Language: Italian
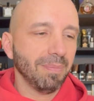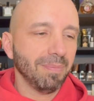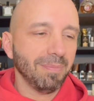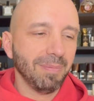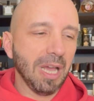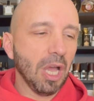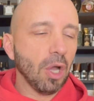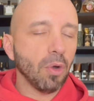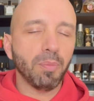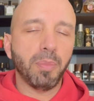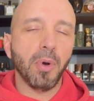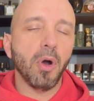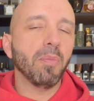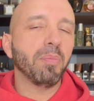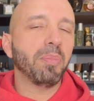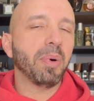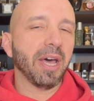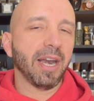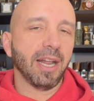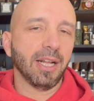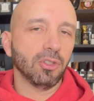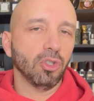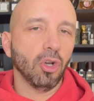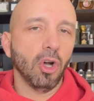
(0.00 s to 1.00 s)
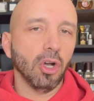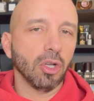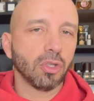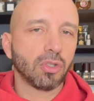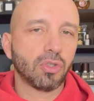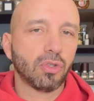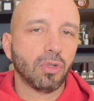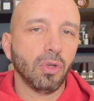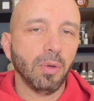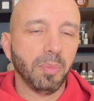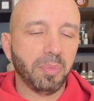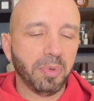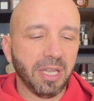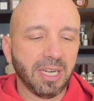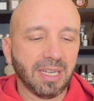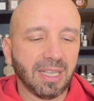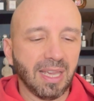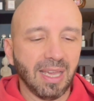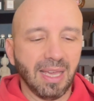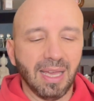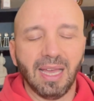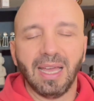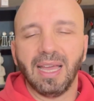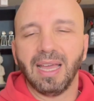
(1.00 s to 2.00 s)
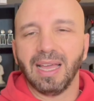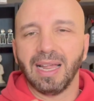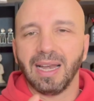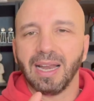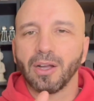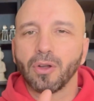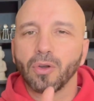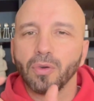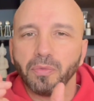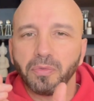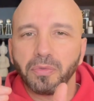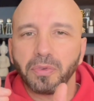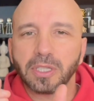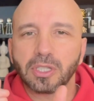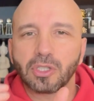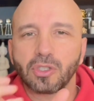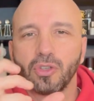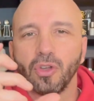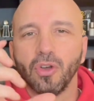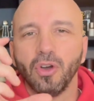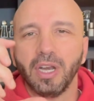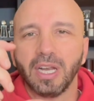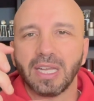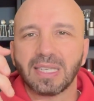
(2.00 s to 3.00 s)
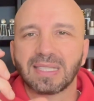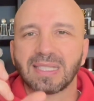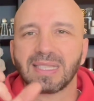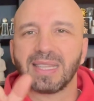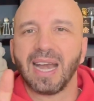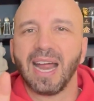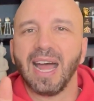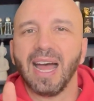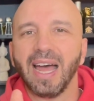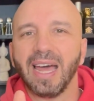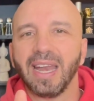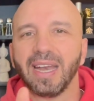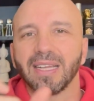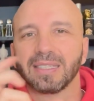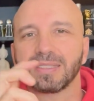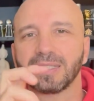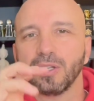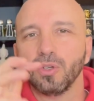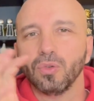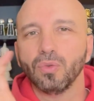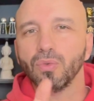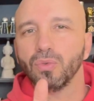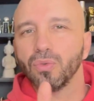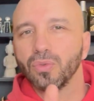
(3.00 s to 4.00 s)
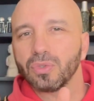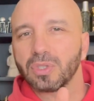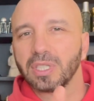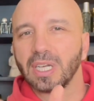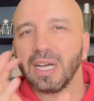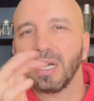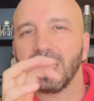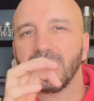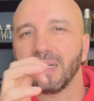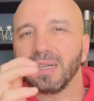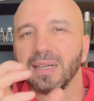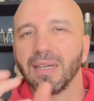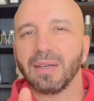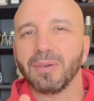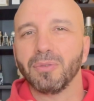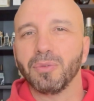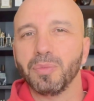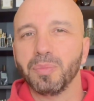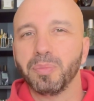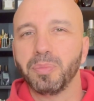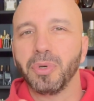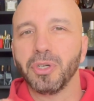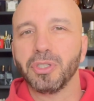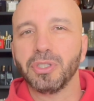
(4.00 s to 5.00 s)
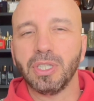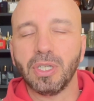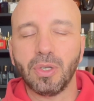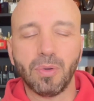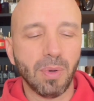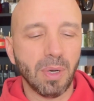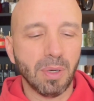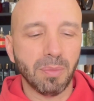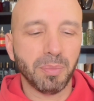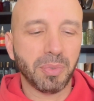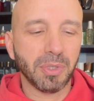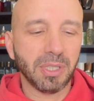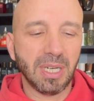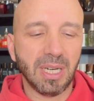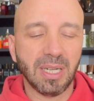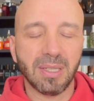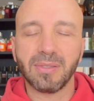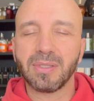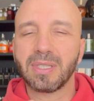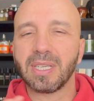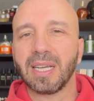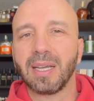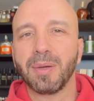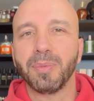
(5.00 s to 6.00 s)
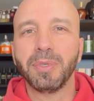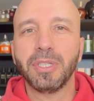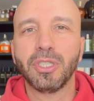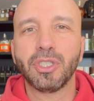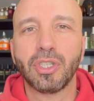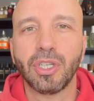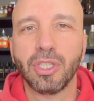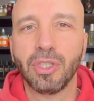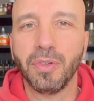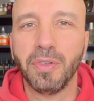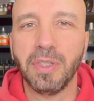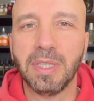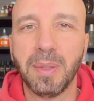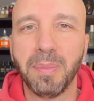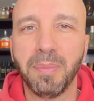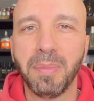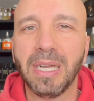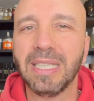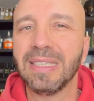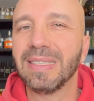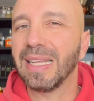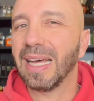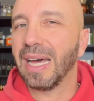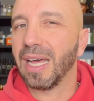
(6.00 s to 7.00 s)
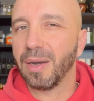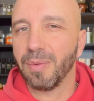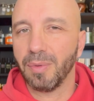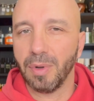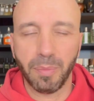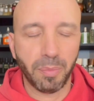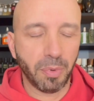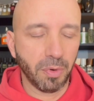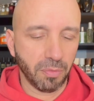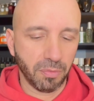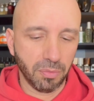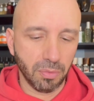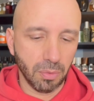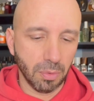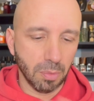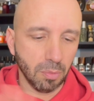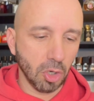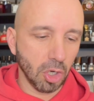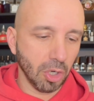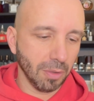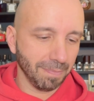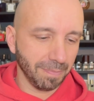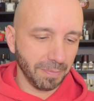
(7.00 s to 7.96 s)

è un po' un paradosso perché la confezione è strana, tenuta, un po' di qua, un po' di là, non si capisce dove debba andare, ma il profumo.